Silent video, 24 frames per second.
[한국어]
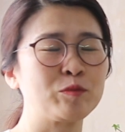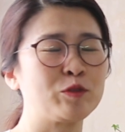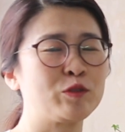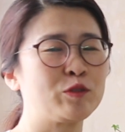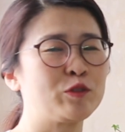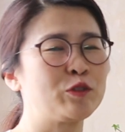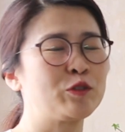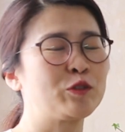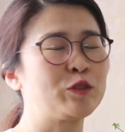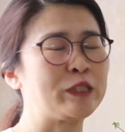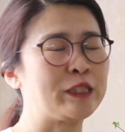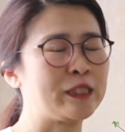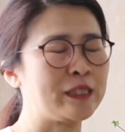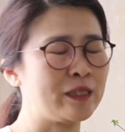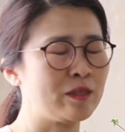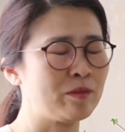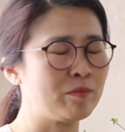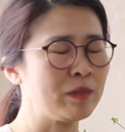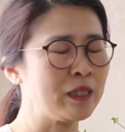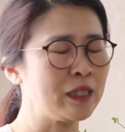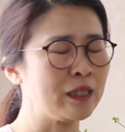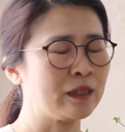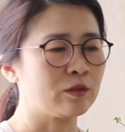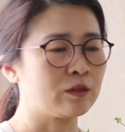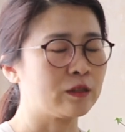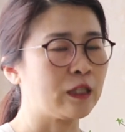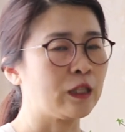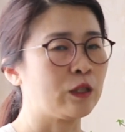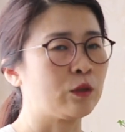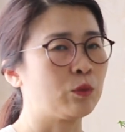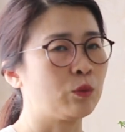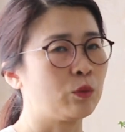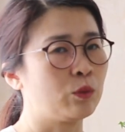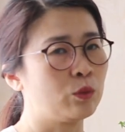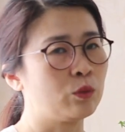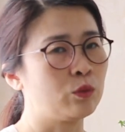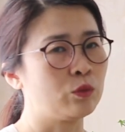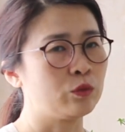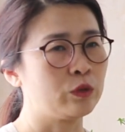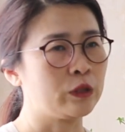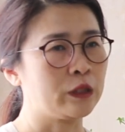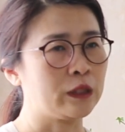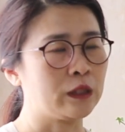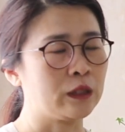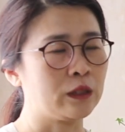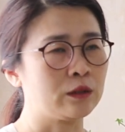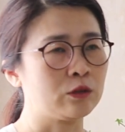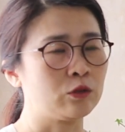분들도 있지만, 그래도
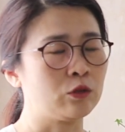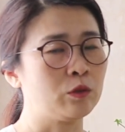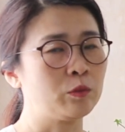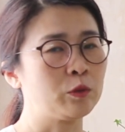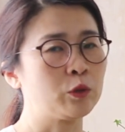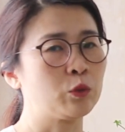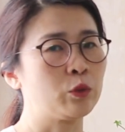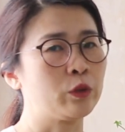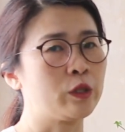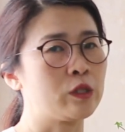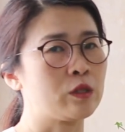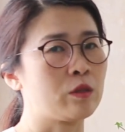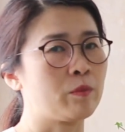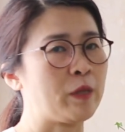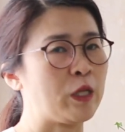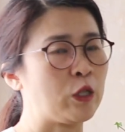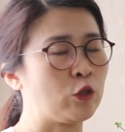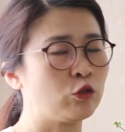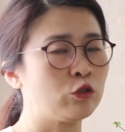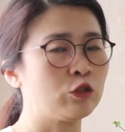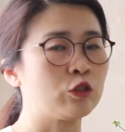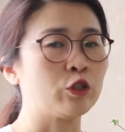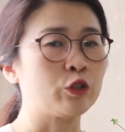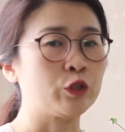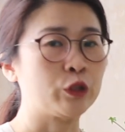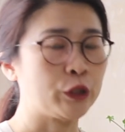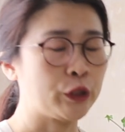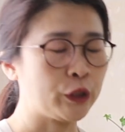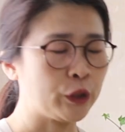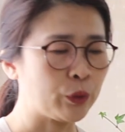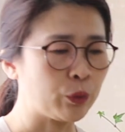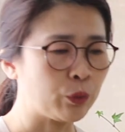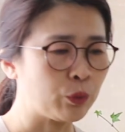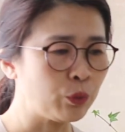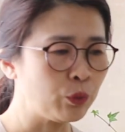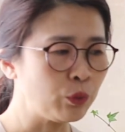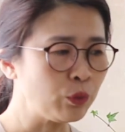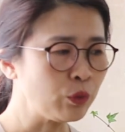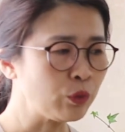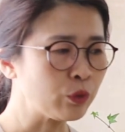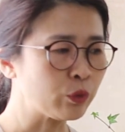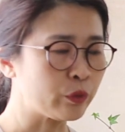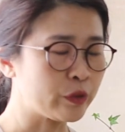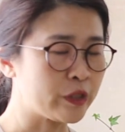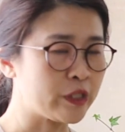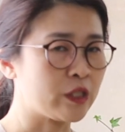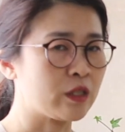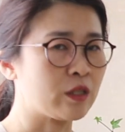우리가 수업을 통해서 배우는 것들이 있고,
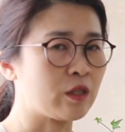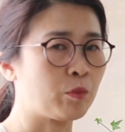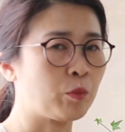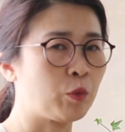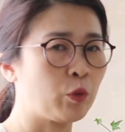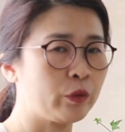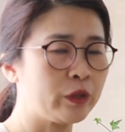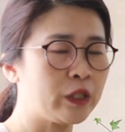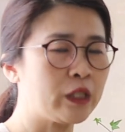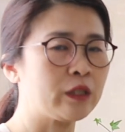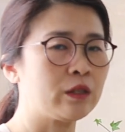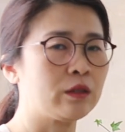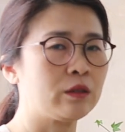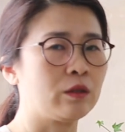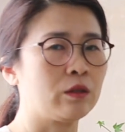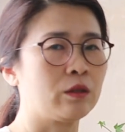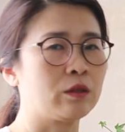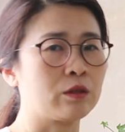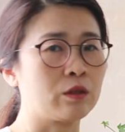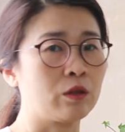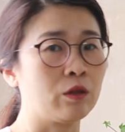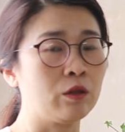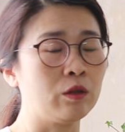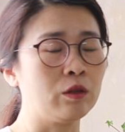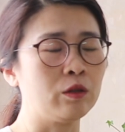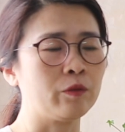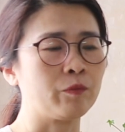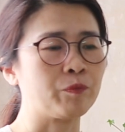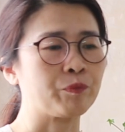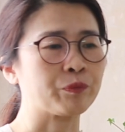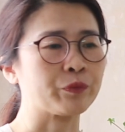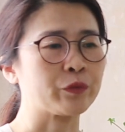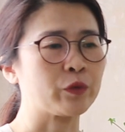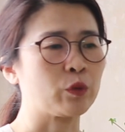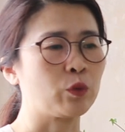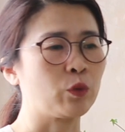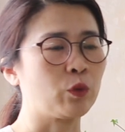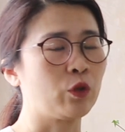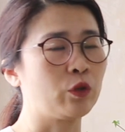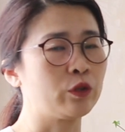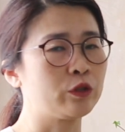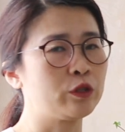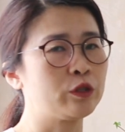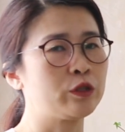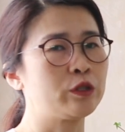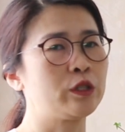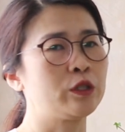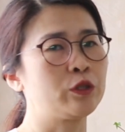또 직접 보내드려서 또
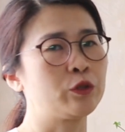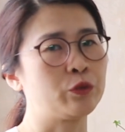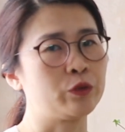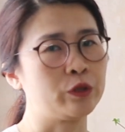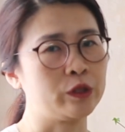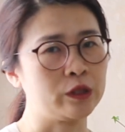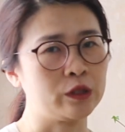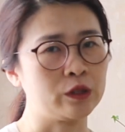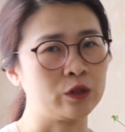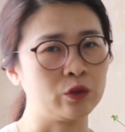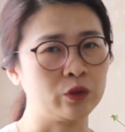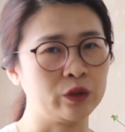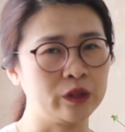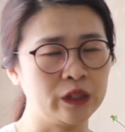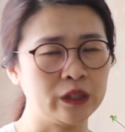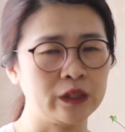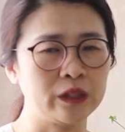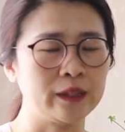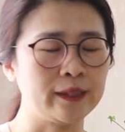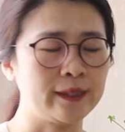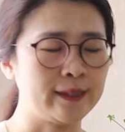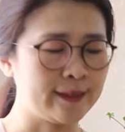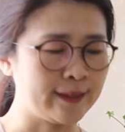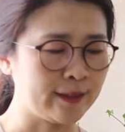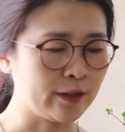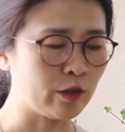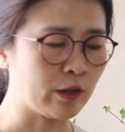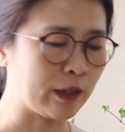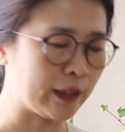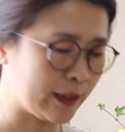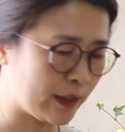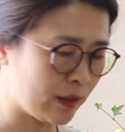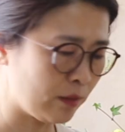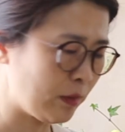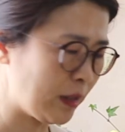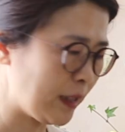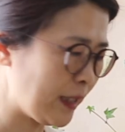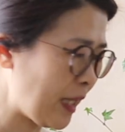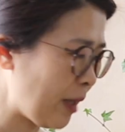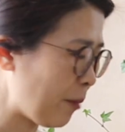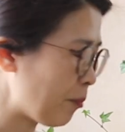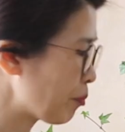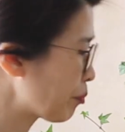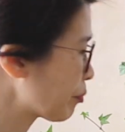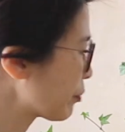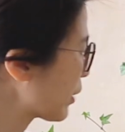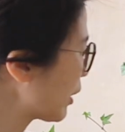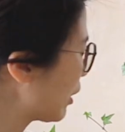얻으실 수 있는 은혜들이 있을 것 같습니다.
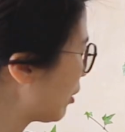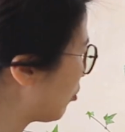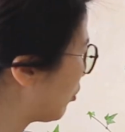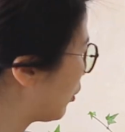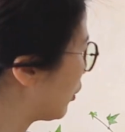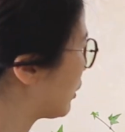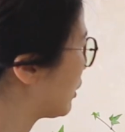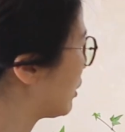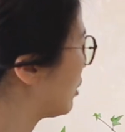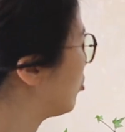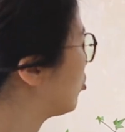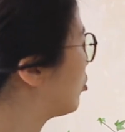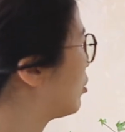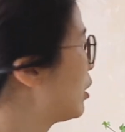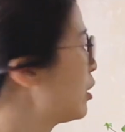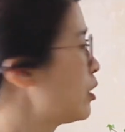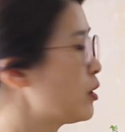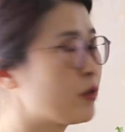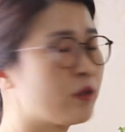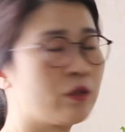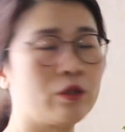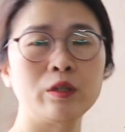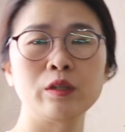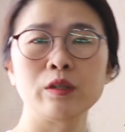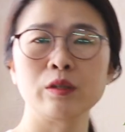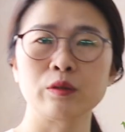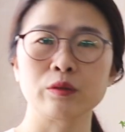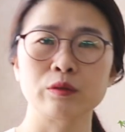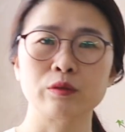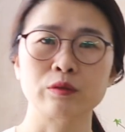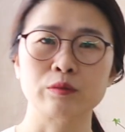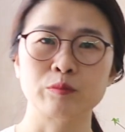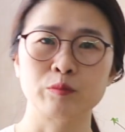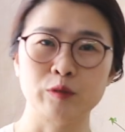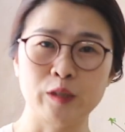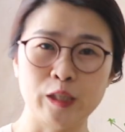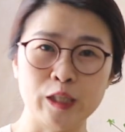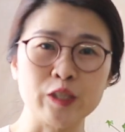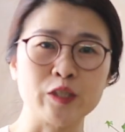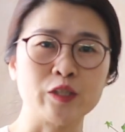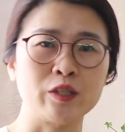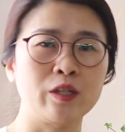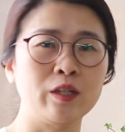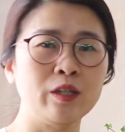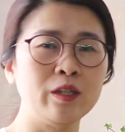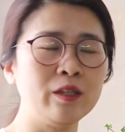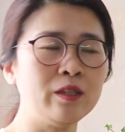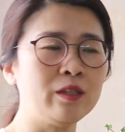멋진 부활절,
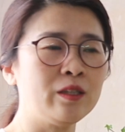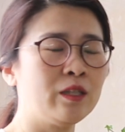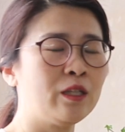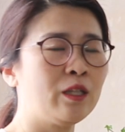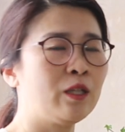부활절